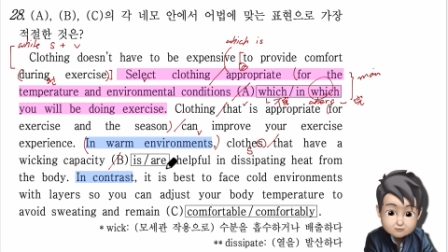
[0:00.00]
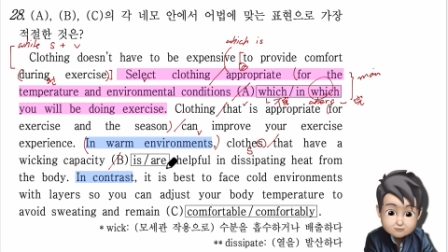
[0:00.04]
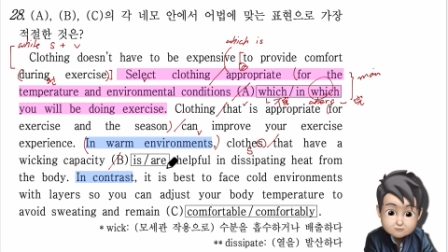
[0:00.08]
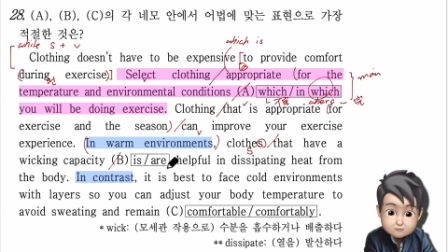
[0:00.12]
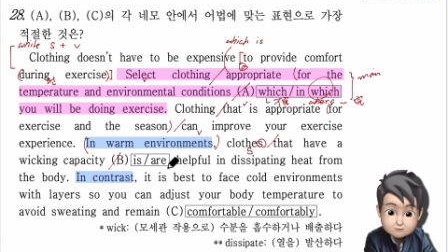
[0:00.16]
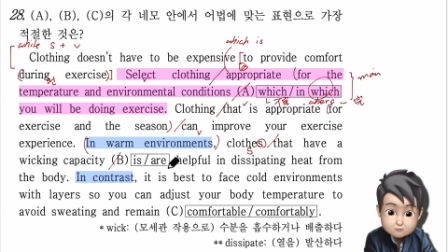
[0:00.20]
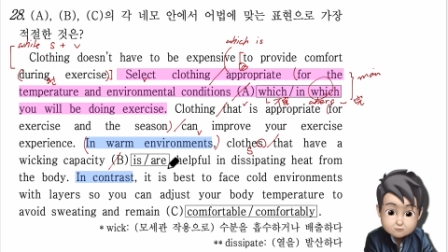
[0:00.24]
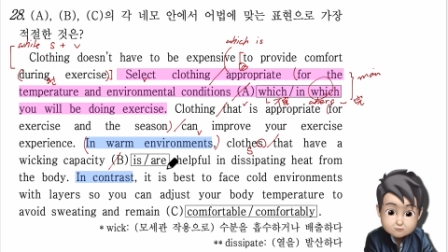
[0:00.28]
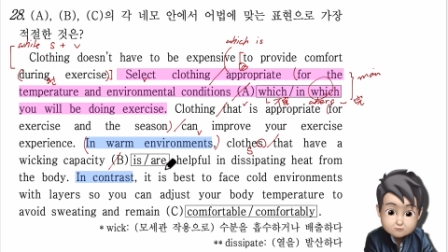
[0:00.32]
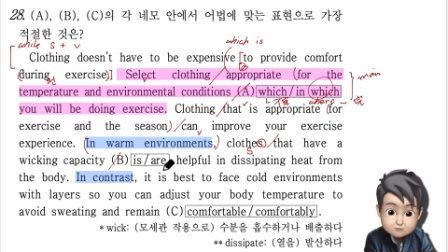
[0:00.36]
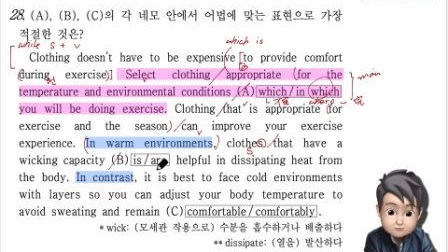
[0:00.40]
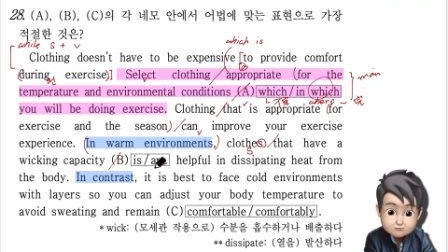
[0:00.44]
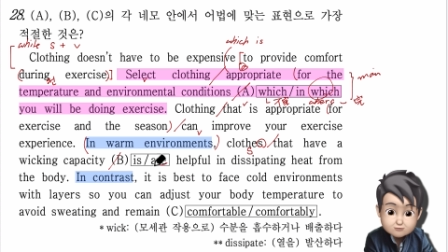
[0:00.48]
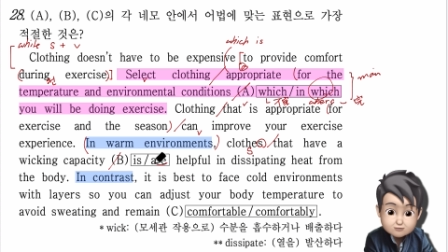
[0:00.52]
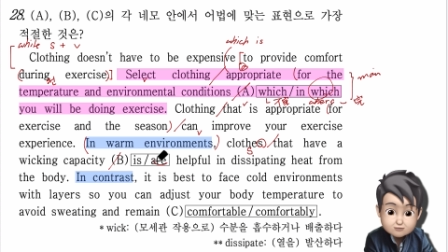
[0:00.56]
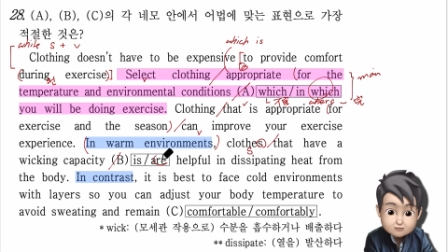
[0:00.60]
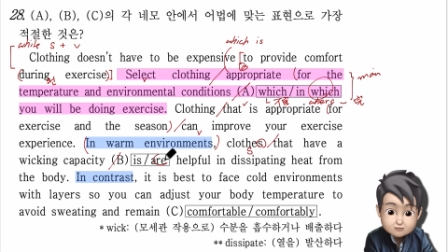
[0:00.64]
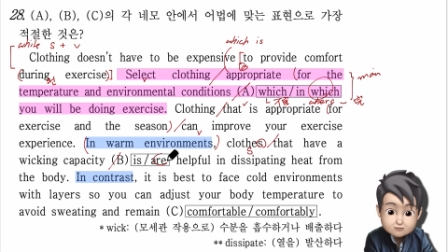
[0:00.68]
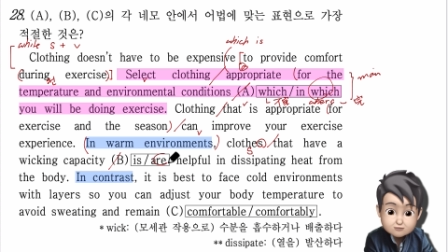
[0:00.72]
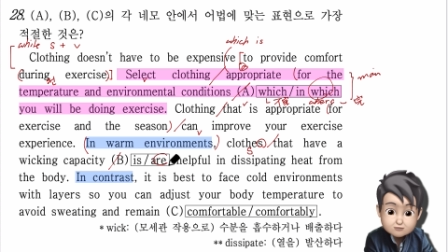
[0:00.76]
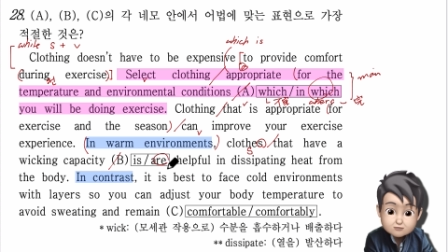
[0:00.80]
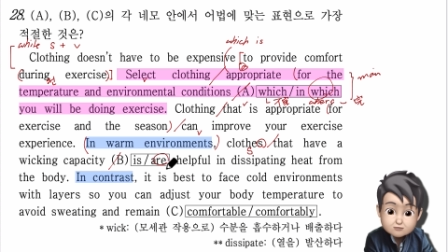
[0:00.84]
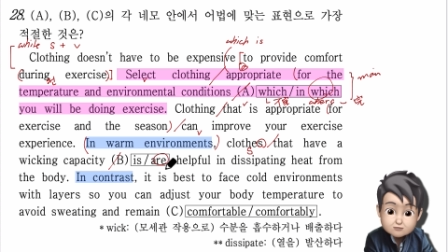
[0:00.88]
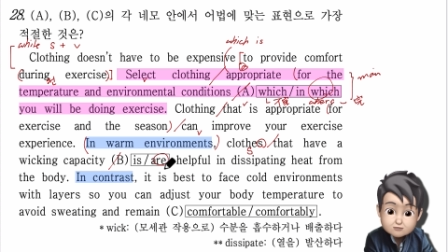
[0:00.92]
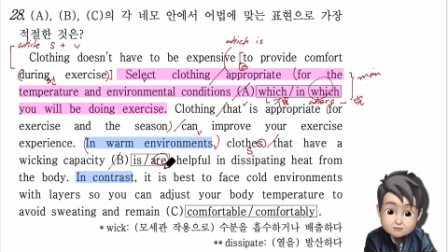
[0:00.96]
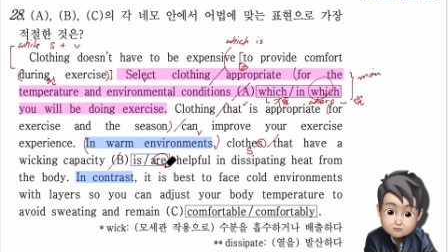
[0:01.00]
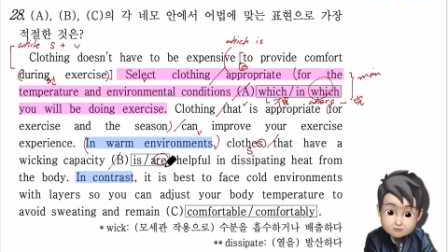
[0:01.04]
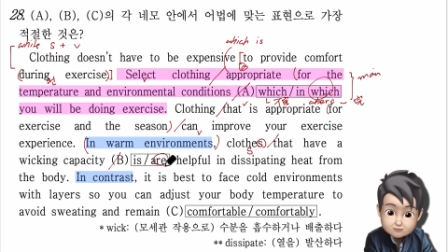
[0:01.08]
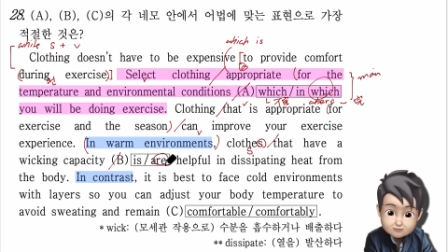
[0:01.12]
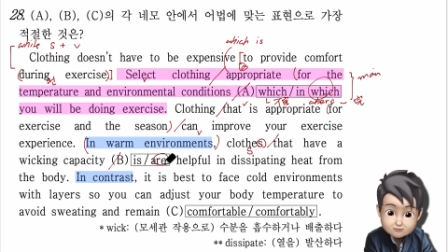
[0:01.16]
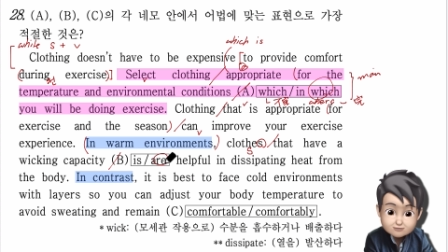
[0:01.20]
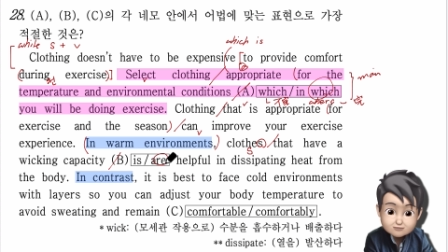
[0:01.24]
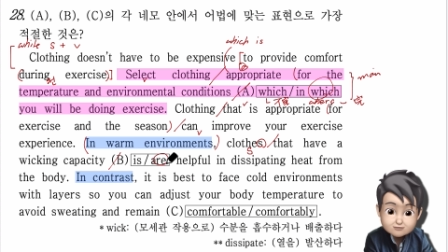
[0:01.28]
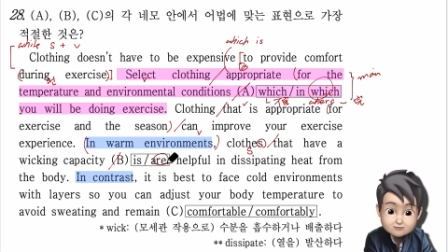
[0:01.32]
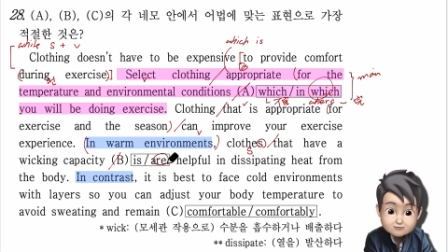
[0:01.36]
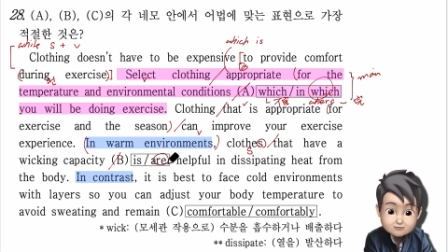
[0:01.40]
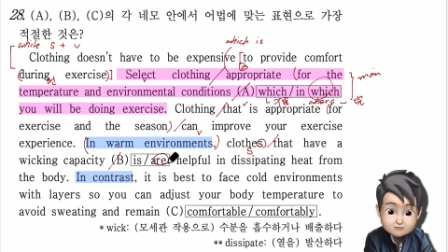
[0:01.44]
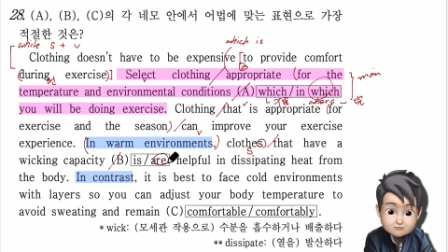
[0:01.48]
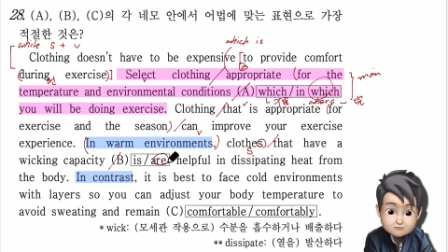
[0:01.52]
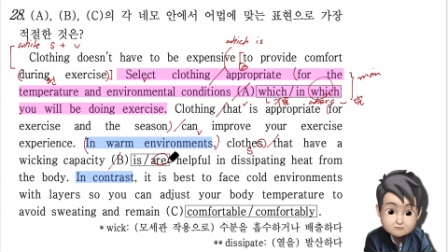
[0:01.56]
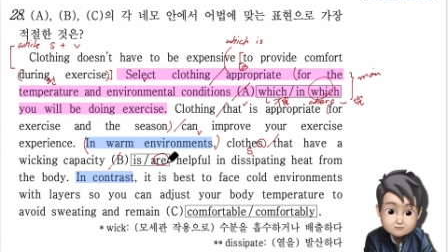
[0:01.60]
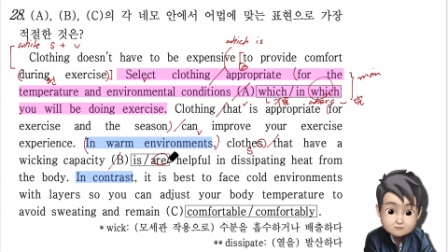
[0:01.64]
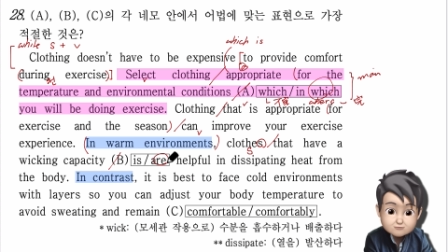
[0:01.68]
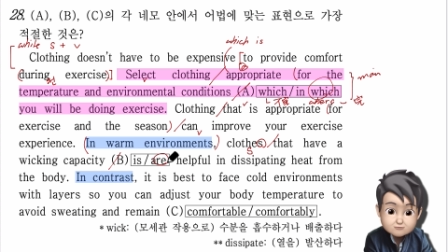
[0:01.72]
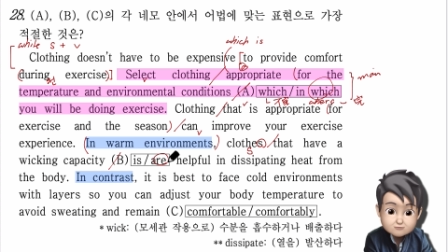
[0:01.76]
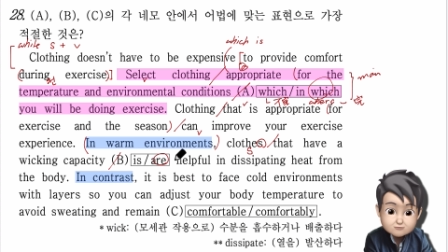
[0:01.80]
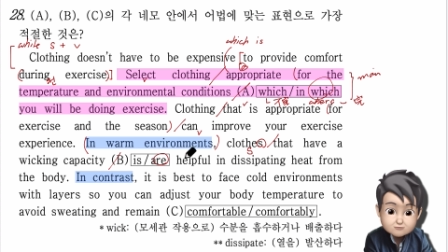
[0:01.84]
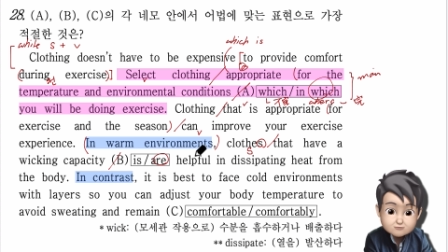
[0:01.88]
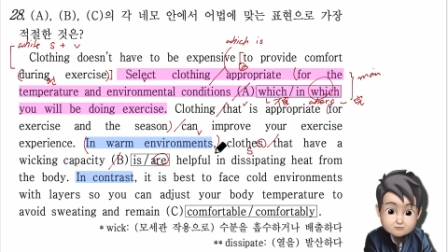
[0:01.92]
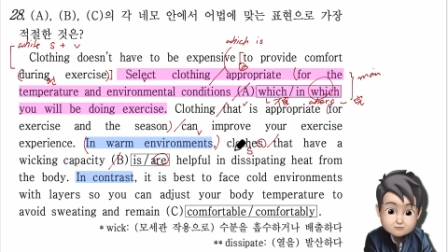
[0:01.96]
복수니까 are이 된다는
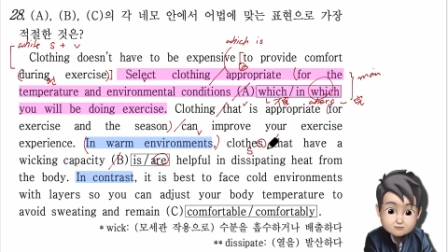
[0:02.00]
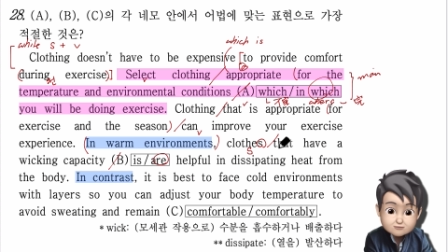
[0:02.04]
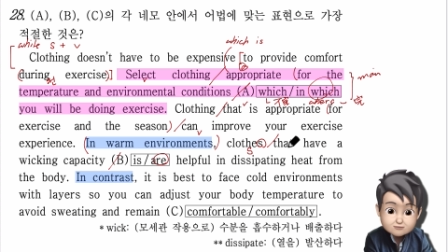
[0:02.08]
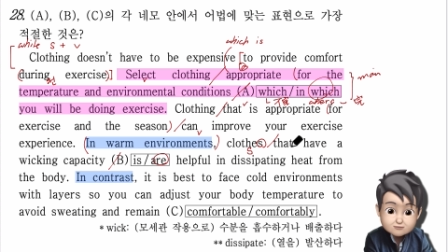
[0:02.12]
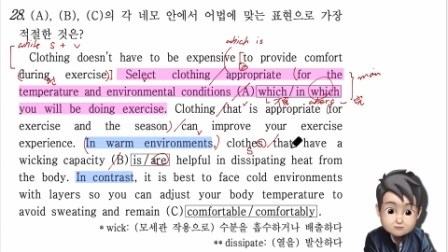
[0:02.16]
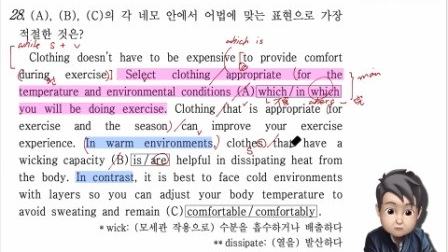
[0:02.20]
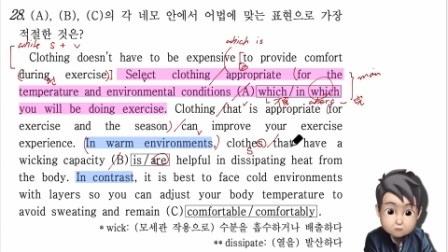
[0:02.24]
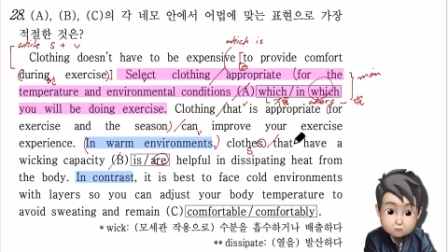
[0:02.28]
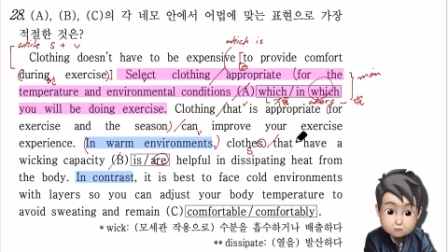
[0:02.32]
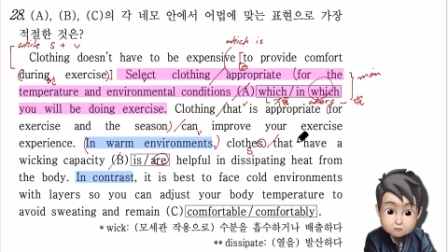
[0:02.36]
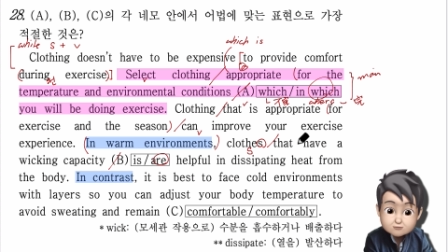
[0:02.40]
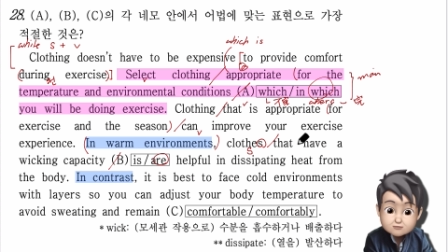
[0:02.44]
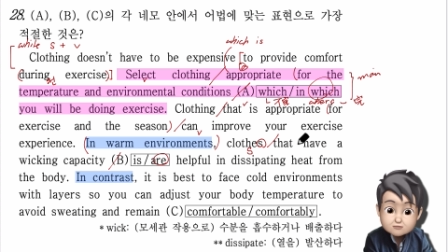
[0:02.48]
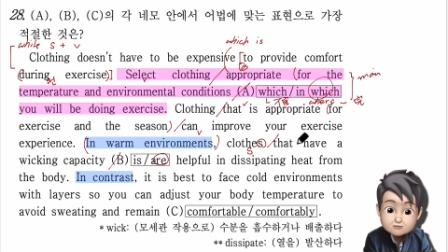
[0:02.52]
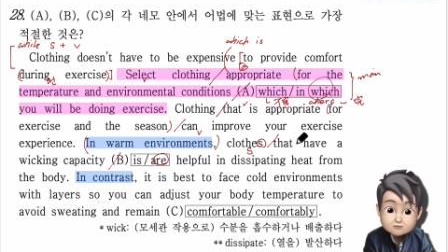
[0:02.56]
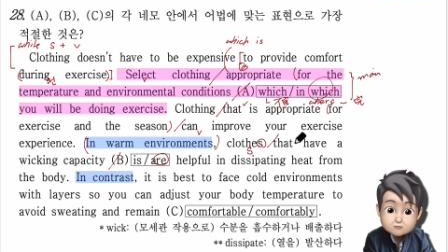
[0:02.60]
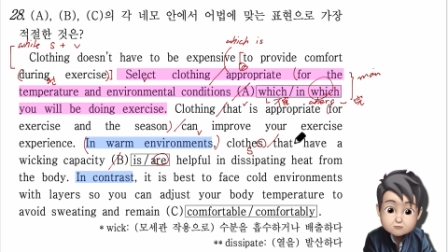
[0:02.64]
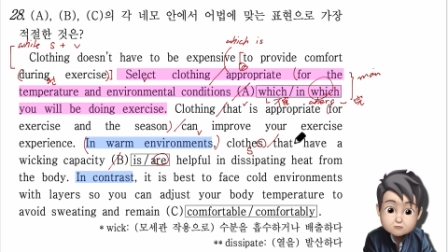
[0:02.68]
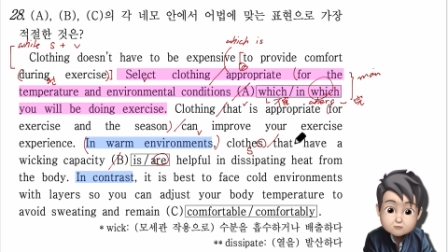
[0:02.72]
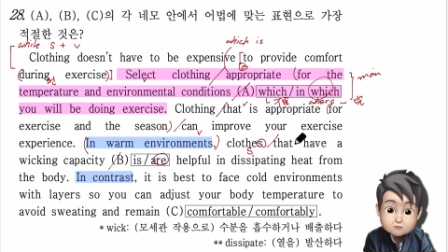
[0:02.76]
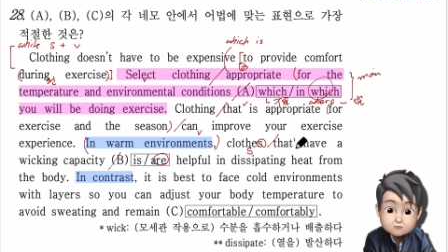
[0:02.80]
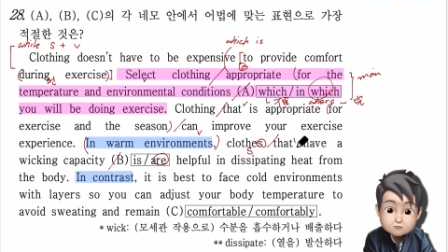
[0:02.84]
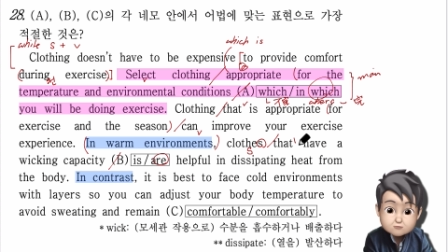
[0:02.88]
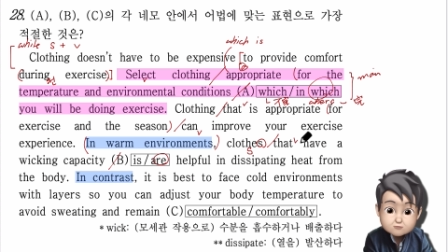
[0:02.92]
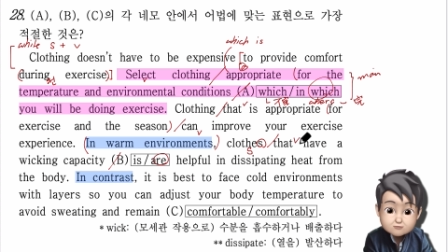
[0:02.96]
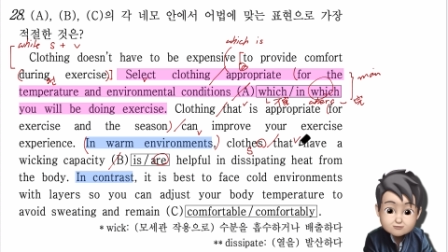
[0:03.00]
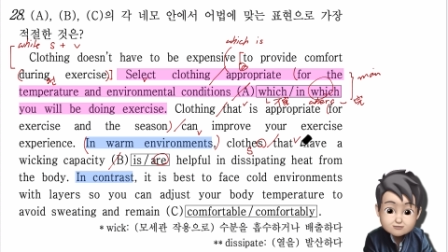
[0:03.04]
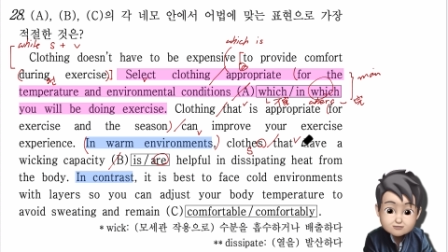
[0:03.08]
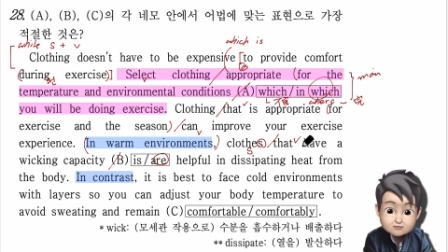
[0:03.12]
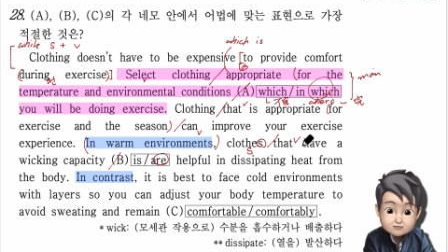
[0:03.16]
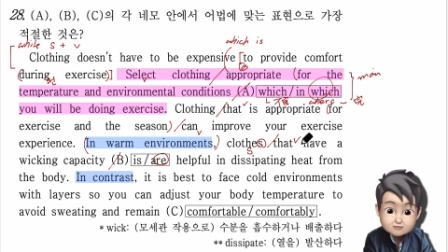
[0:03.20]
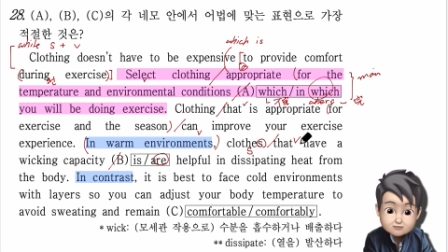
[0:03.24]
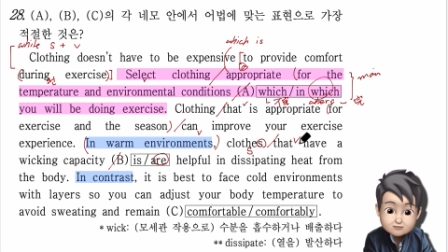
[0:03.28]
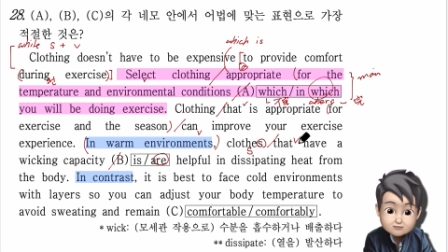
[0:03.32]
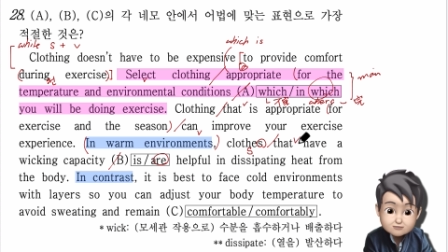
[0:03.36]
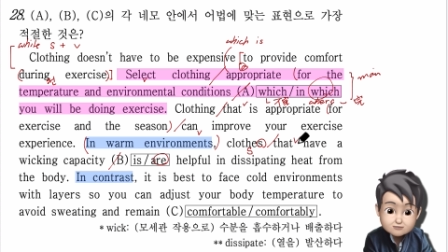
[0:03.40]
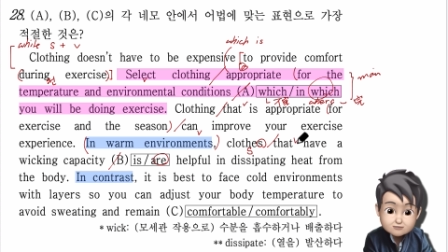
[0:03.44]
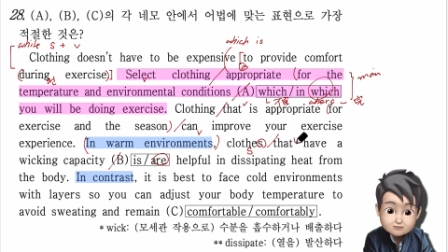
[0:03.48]
거. 그래서 옷이야. 어떤 옷이야?